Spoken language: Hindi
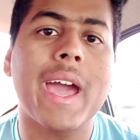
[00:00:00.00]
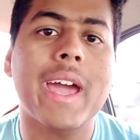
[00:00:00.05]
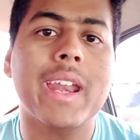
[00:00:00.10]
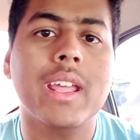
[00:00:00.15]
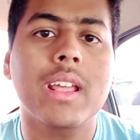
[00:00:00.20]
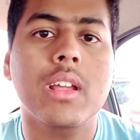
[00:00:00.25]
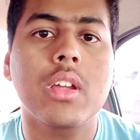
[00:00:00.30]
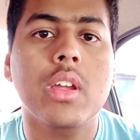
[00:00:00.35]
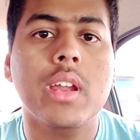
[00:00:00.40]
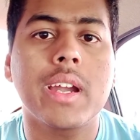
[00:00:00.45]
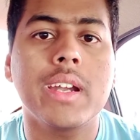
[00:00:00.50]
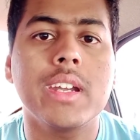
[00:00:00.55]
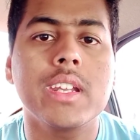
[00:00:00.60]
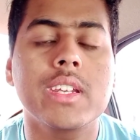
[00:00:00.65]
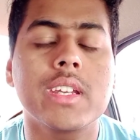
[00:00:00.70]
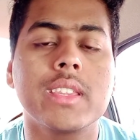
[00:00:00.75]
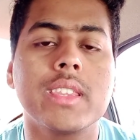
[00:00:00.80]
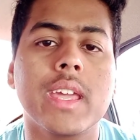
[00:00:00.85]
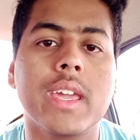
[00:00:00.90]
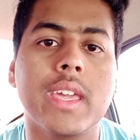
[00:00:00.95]
टायर की
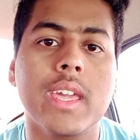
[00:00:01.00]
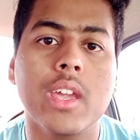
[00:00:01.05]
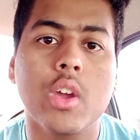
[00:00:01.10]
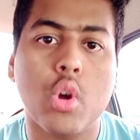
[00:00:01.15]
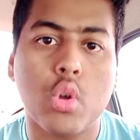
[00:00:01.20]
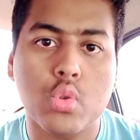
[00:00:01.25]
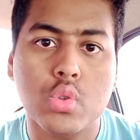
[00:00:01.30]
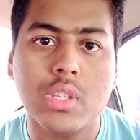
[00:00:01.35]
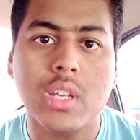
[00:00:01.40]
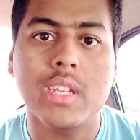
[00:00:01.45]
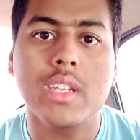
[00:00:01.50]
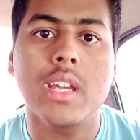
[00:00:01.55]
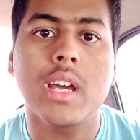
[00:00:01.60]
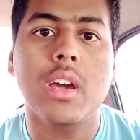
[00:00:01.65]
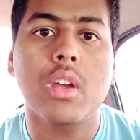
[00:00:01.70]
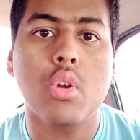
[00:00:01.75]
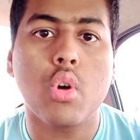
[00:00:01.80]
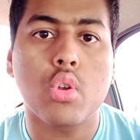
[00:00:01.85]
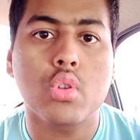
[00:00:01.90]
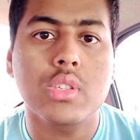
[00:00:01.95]
कंडीशन देख के और उसका
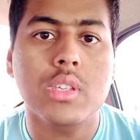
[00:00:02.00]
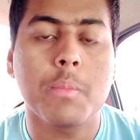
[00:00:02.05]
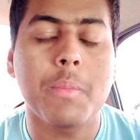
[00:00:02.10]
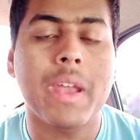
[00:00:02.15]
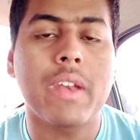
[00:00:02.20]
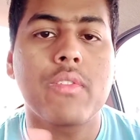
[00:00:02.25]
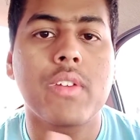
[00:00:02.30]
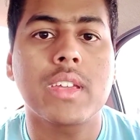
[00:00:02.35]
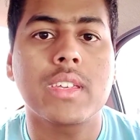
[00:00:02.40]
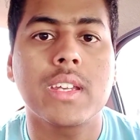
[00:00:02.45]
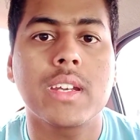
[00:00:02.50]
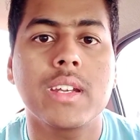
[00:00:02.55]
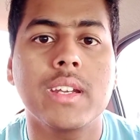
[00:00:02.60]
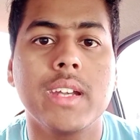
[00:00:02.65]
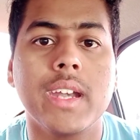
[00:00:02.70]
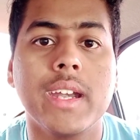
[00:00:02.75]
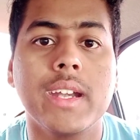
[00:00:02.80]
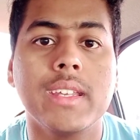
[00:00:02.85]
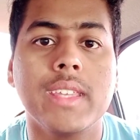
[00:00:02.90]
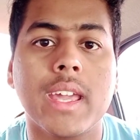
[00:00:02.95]
ईयर और उसकी
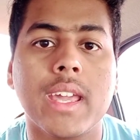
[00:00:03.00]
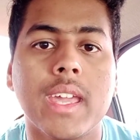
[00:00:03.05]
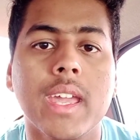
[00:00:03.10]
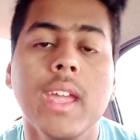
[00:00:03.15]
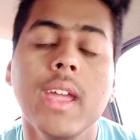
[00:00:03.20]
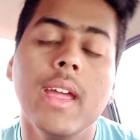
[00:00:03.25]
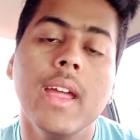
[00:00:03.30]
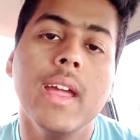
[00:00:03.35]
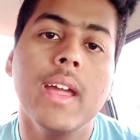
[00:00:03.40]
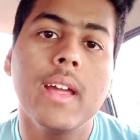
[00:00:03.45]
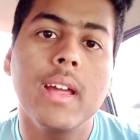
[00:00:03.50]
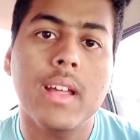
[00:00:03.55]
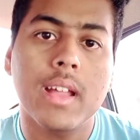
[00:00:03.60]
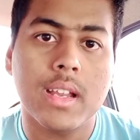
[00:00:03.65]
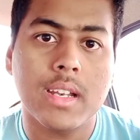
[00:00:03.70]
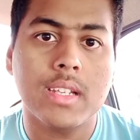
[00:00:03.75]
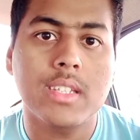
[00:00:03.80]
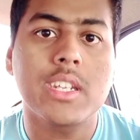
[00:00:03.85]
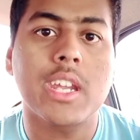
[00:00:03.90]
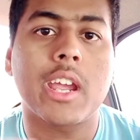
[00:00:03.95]
मैन्युफैक्चरिंग डेट देख के
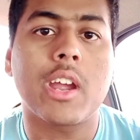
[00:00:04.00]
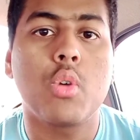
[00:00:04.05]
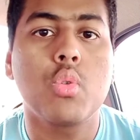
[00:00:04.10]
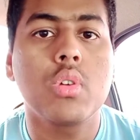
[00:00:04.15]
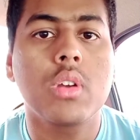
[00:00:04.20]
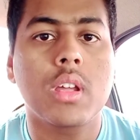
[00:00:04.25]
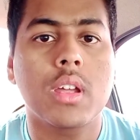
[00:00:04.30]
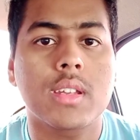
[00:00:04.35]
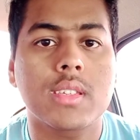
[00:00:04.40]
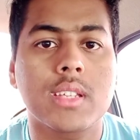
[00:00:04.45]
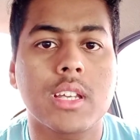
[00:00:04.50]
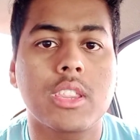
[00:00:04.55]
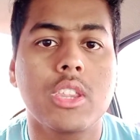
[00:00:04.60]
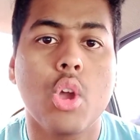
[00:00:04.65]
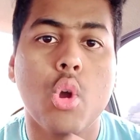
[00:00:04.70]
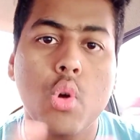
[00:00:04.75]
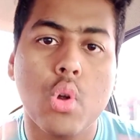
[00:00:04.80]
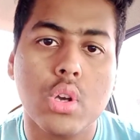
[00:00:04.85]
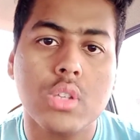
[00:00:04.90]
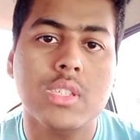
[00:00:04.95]
चेकआउट कर
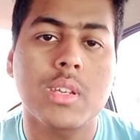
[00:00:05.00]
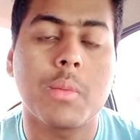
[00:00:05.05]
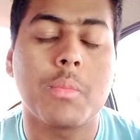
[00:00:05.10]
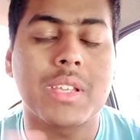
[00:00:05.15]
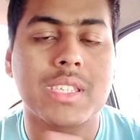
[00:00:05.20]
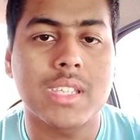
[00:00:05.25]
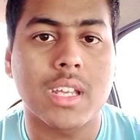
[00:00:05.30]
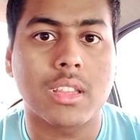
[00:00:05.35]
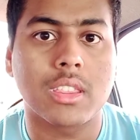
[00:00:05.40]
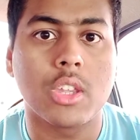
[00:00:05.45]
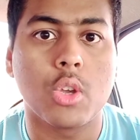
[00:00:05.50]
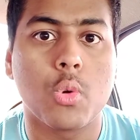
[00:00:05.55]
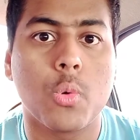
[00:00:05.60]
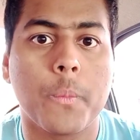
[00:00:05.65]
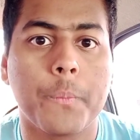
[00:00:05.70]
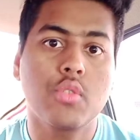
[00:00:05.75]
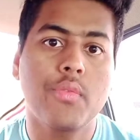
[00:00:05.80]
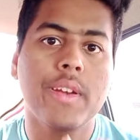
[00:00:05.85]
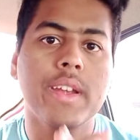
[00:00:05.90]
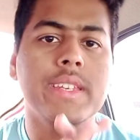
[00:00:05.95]
सकते हो और समझ सकते हो
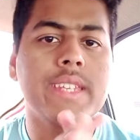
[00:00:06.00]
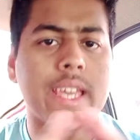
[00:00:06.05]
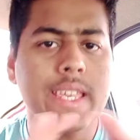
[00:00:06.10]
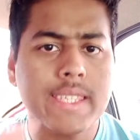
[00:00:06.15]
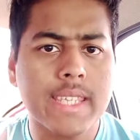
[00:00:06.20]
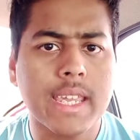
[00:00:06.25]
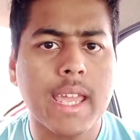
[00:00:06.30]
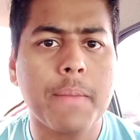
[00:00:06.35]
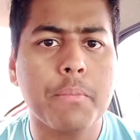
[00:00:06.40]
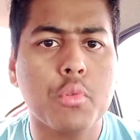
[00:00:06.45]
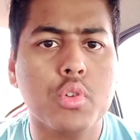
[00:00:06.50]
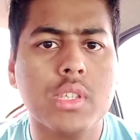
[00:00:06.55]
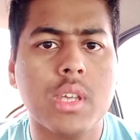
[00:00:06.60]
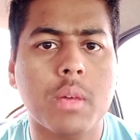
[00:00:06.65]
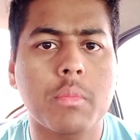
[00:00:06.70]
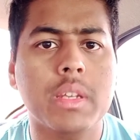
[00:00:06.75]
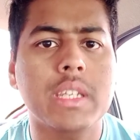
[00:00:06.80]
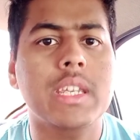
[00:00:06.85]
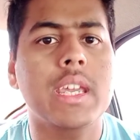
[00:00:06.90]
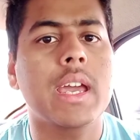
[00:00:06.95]
तो फ्रेंड जैसे कि आपको
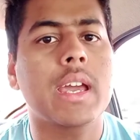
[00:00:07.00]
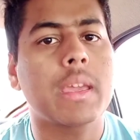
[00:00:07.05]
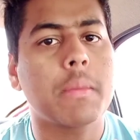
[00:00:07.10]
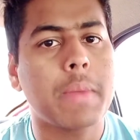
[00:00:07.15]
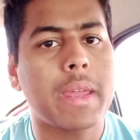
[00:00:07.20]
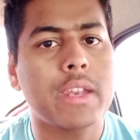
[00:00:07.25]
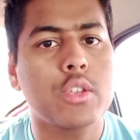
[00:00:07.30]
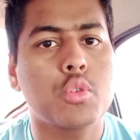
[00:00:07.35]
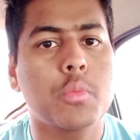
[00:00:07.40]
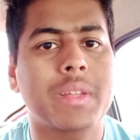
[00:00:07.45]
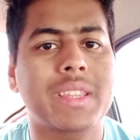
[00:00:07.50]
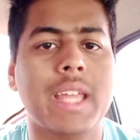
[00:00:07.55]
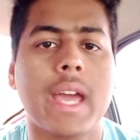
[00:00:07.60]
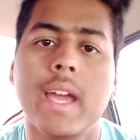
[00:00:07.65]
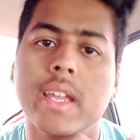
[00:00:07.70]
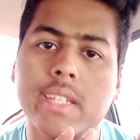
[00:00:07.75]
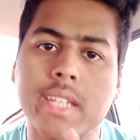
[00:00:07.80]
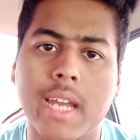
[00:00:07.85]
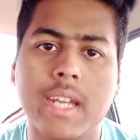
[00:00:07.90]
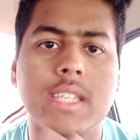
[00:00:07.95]
समझ गया कि मैंने जो
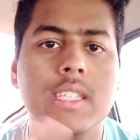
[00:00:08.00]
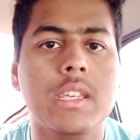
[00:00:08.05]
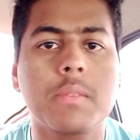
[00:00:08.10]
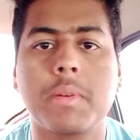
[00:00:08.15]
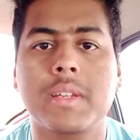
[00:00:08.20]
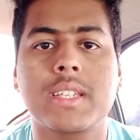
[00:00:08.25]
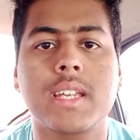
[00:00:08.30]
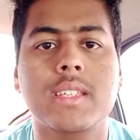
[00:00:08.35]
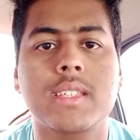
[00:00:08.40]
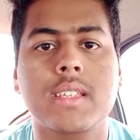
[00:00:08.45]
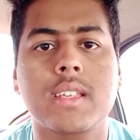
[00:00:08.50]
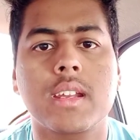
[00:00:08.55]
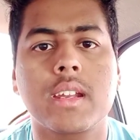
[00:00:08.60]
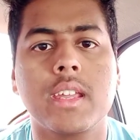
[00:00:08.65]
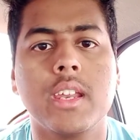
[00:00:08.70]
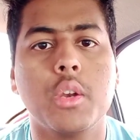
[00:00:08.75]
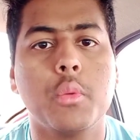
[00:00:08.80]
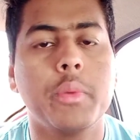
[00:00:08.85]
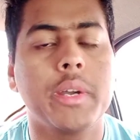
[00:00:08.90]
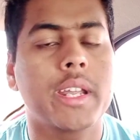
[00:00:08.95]
बताया चालीस से पचास हज़ार
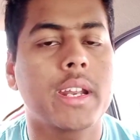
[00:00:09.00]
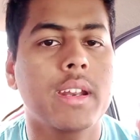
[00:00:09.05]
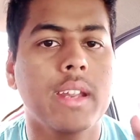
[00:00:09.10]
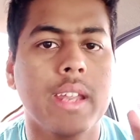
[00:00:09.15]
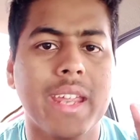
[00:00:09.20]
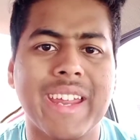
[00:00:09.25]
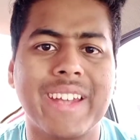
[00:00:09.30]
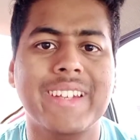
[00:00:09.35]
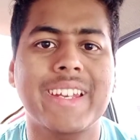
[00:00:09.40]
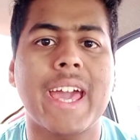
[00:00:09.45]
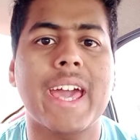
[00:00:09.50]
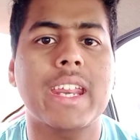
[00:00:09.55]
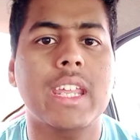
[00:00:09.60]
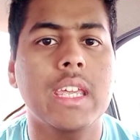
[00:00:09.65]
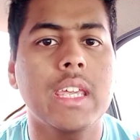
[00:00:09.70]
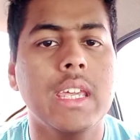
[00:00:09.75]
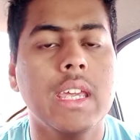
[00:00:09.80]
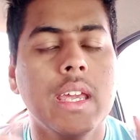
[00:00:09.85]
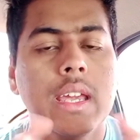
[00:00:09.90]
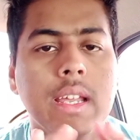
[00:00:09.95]
किलोमीटर एक टायर
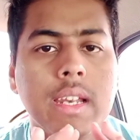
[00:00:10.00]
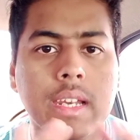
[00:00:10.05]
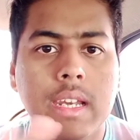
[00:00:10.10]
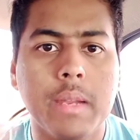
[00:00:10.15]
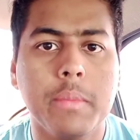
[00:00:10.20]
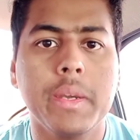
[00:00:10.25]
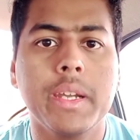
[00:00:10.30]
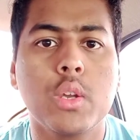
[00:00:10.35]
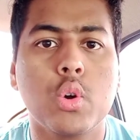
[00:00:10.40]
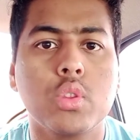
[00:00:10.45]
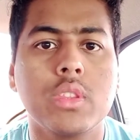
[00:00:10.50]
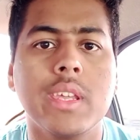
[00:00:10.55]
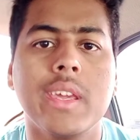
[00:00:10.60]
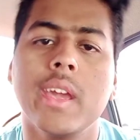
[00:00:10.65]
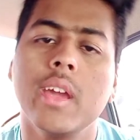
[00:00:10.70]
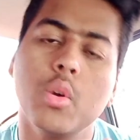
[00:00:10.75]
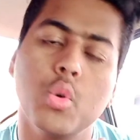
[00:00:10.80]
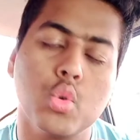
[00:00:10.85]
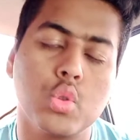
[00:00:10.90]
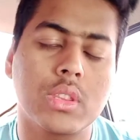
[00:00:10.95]
की लिमिट होती
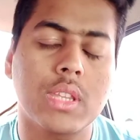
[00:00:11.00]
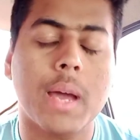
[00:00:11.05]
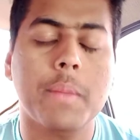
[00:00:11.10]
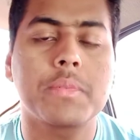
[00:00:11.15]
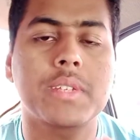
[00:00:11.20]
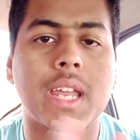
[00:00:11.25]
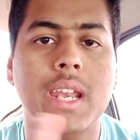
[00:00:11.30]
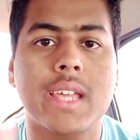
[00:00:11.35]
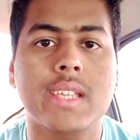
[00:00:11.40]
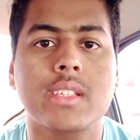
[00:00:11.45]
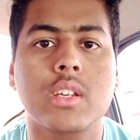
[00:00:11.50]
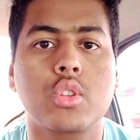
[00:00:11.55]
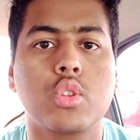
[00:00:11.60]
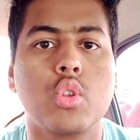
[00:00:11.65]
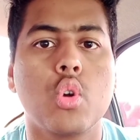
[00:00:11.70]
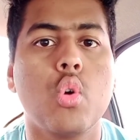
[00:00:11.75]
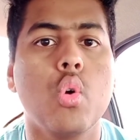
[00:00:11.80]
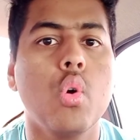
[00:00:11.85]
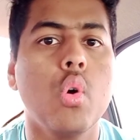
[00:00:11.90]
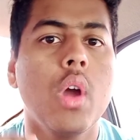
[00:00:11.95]
है उतना आप चला
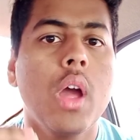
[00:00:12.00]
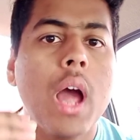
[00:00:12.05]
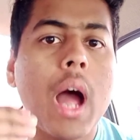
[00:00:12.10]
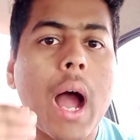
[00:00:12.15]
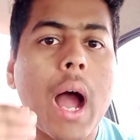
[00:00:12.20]
सकते हो